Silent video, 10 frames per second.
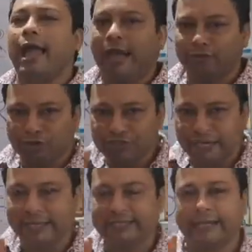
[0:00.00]
এত
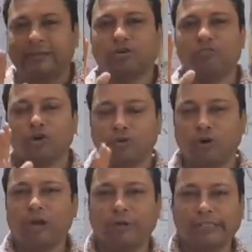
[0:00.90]
জেদ এত
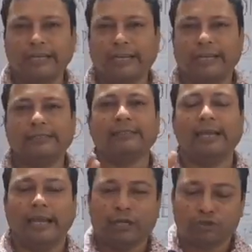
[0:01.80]
মনোবল বজায় রেখেছে যে
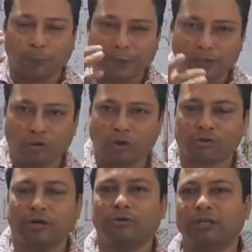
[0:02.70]
সব কিছু
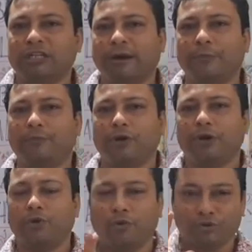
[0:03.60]
ঘটনা ঘটে যাওয়ার
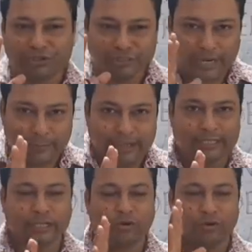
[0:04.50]
পরেও ও স্টেবেল
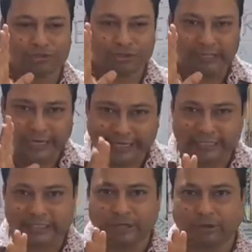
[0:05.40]
ছিল ও স্টেডি
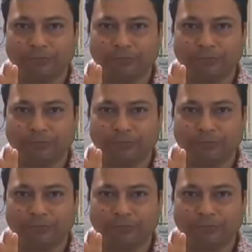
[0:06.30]
ছিল